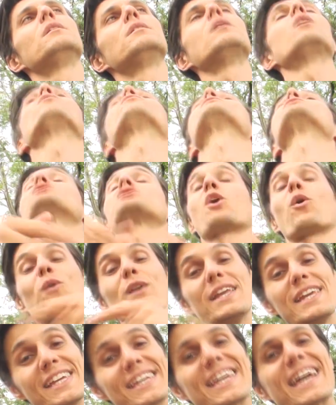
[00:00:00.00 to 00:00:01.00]
Não, eu vou deixar o
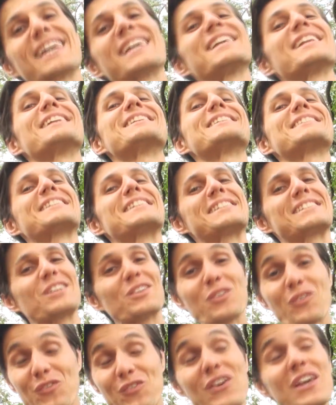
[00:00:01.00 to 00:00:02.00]
link aqui na
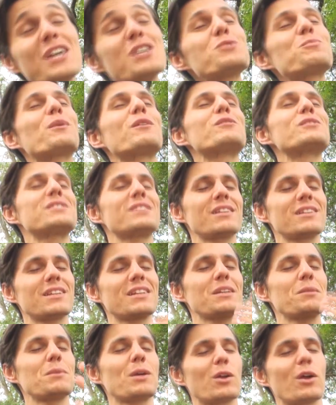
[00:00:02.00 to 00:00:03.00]
descrição do vídeo para você
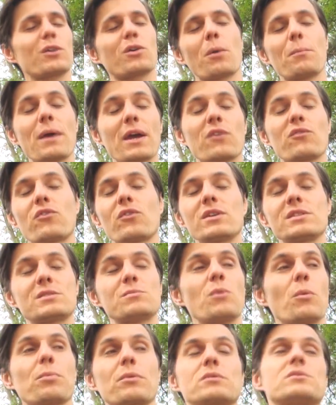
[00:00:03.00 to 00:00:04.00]
entender melhor como é que foi esse
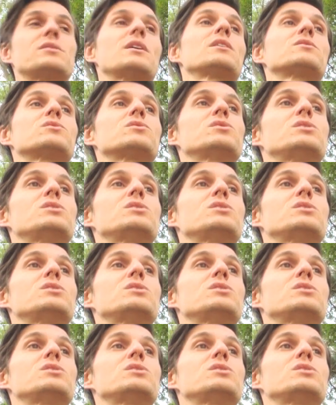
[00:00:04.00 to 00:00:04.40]
meu processo